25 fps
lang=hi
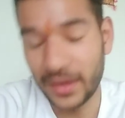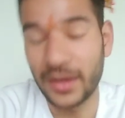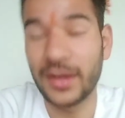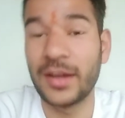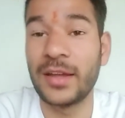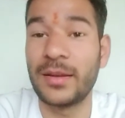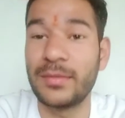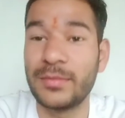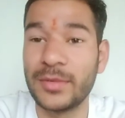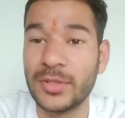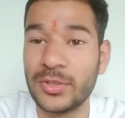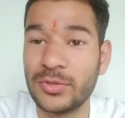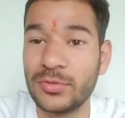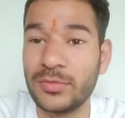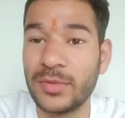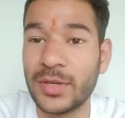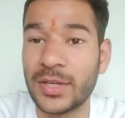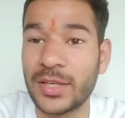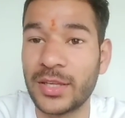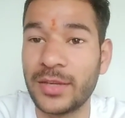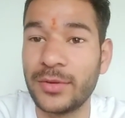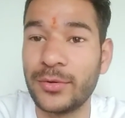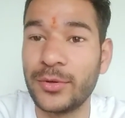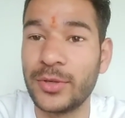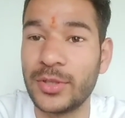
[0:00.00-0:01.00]
अगर
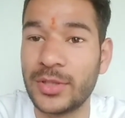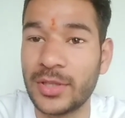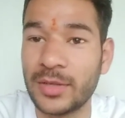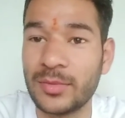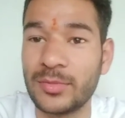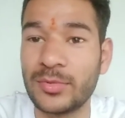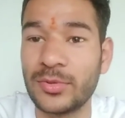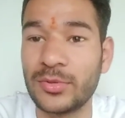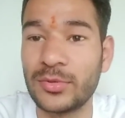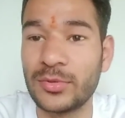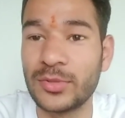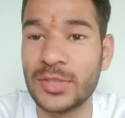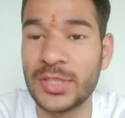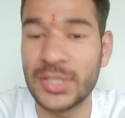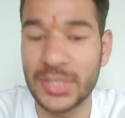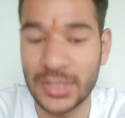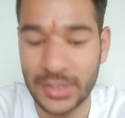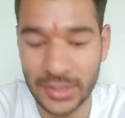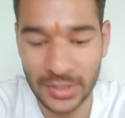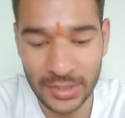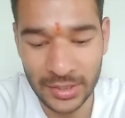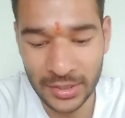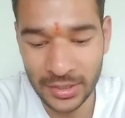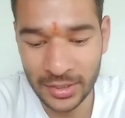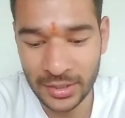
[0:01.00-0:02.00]
मधुमक्खी हुई तब तो कुछ
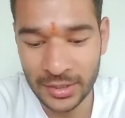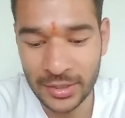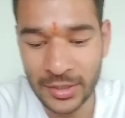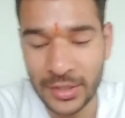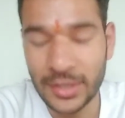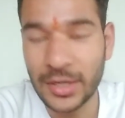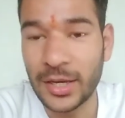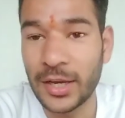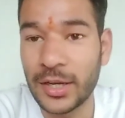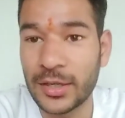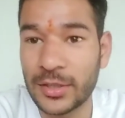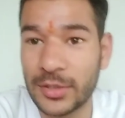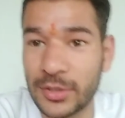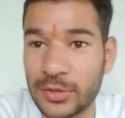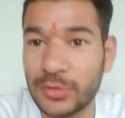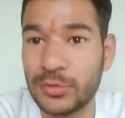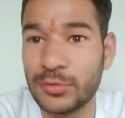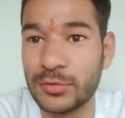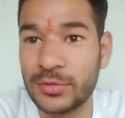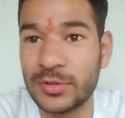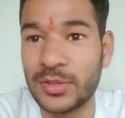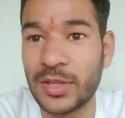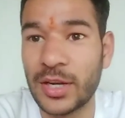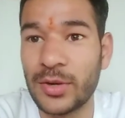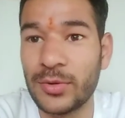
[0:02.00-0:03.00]
नहीं अगर
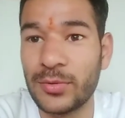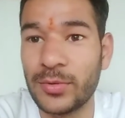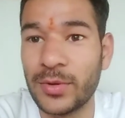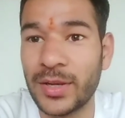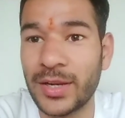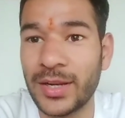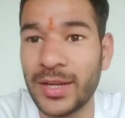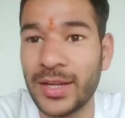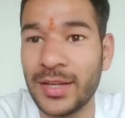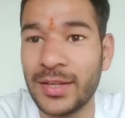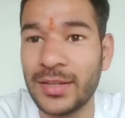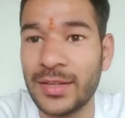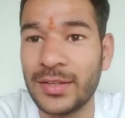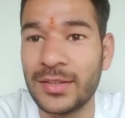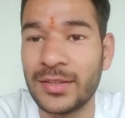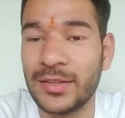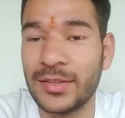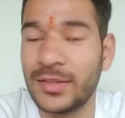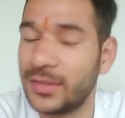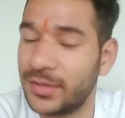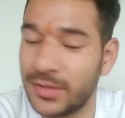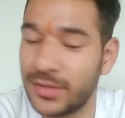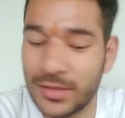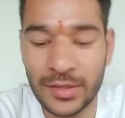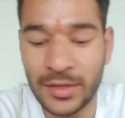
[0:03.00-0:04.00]
दूसरा हुआ ना
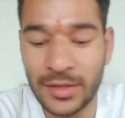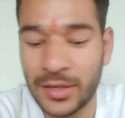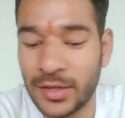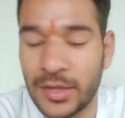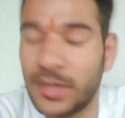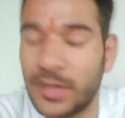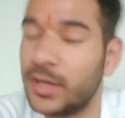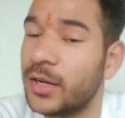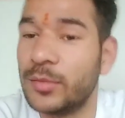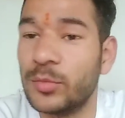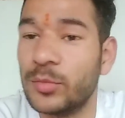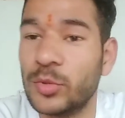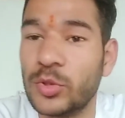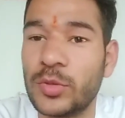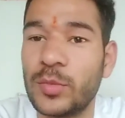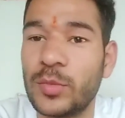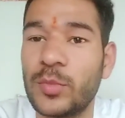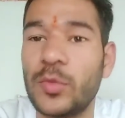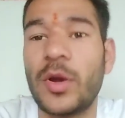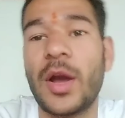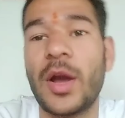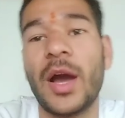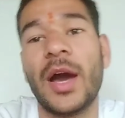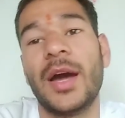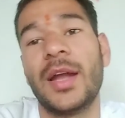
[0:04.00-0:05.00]
वो तो
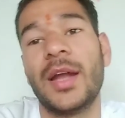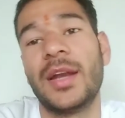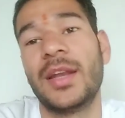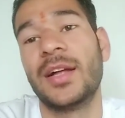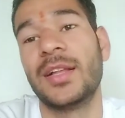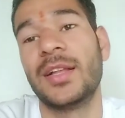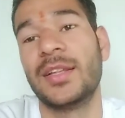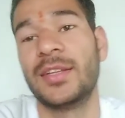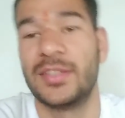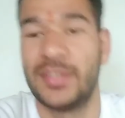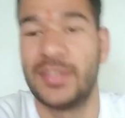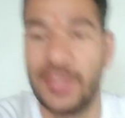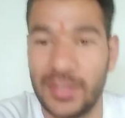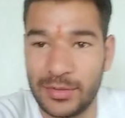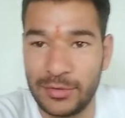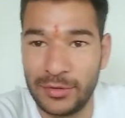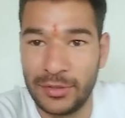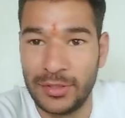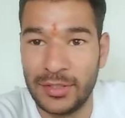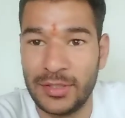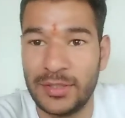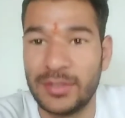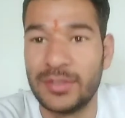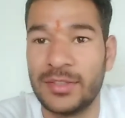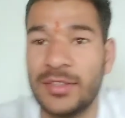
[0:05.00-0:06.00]
बुखार डाल देता
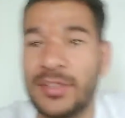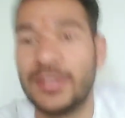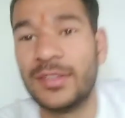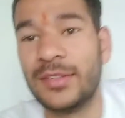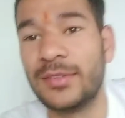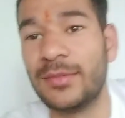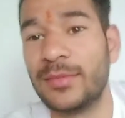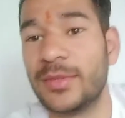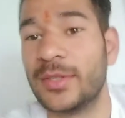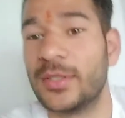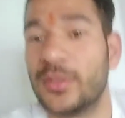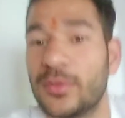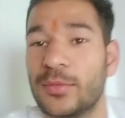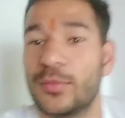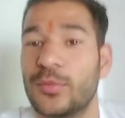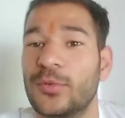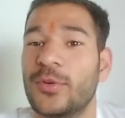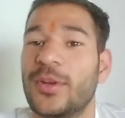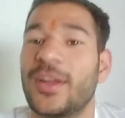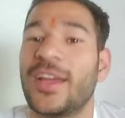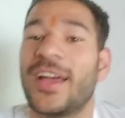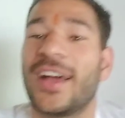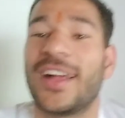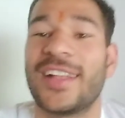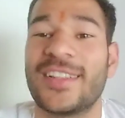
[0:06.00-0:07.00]
है तो
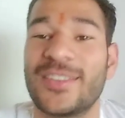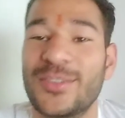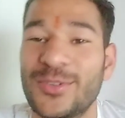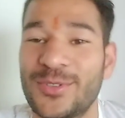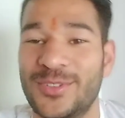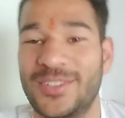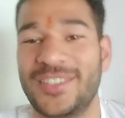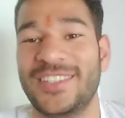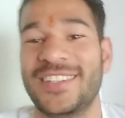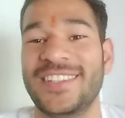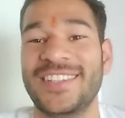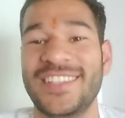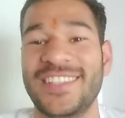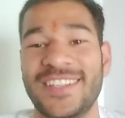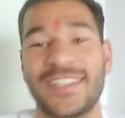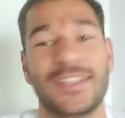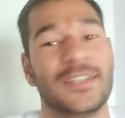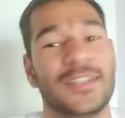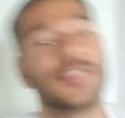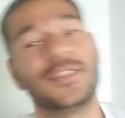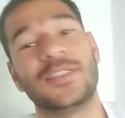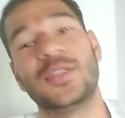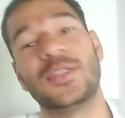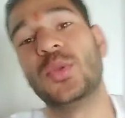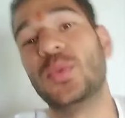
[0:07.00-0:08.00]
बुरे हाल दो तीन दिन
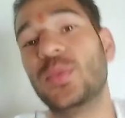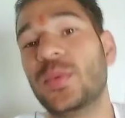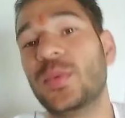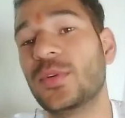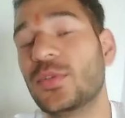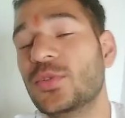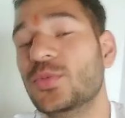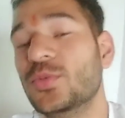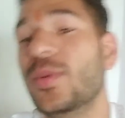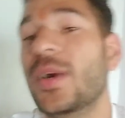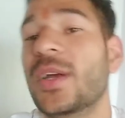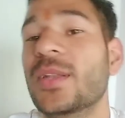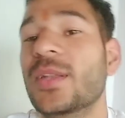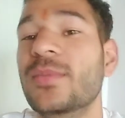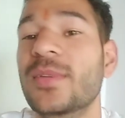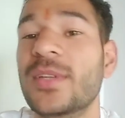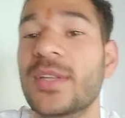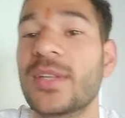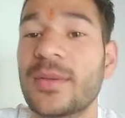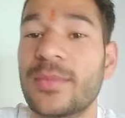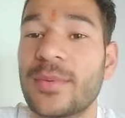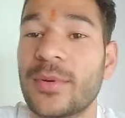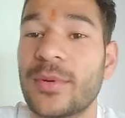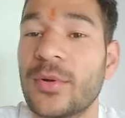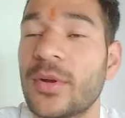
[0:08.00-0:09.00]
तो, तो मैं कुछ बात भी
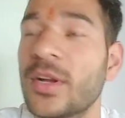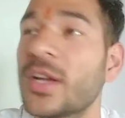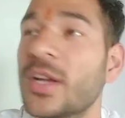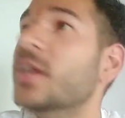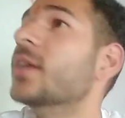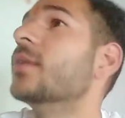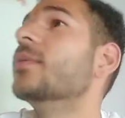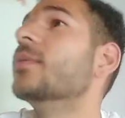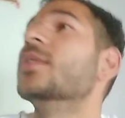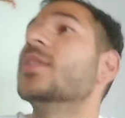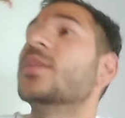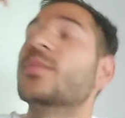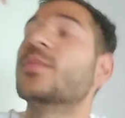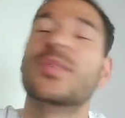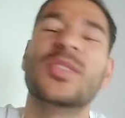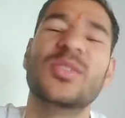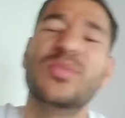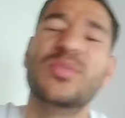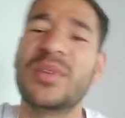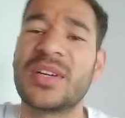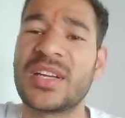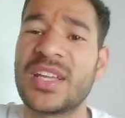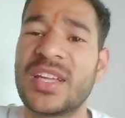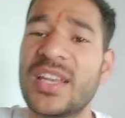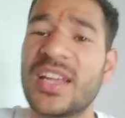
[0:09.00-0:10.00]
नहीं कर पाऊँ वैसे
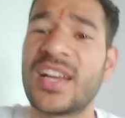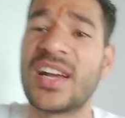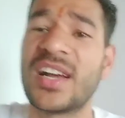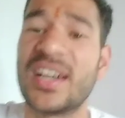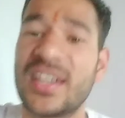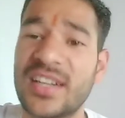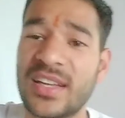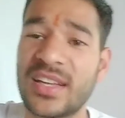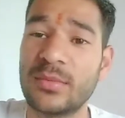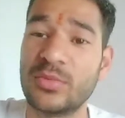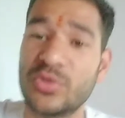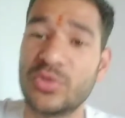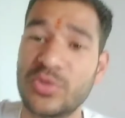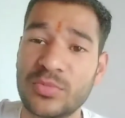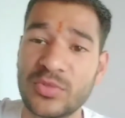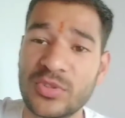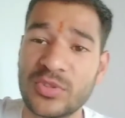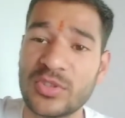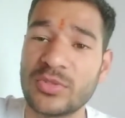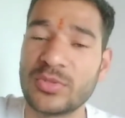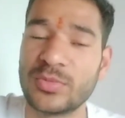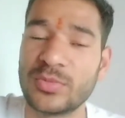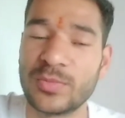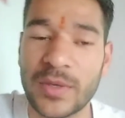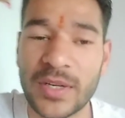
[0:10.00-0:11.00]
मधुमक्खी ने काटा है मुझे
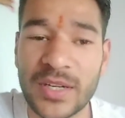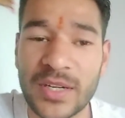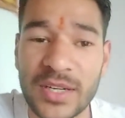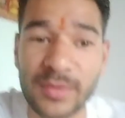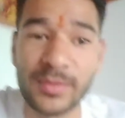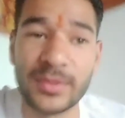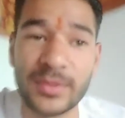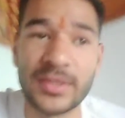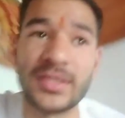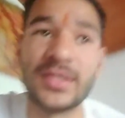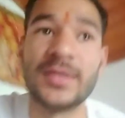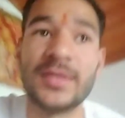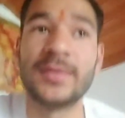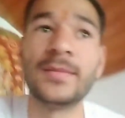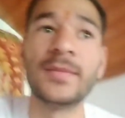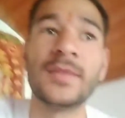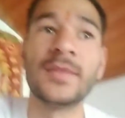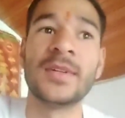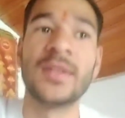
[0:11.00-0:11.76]
मुझे कुछ फ़र्क नहीं पड़ता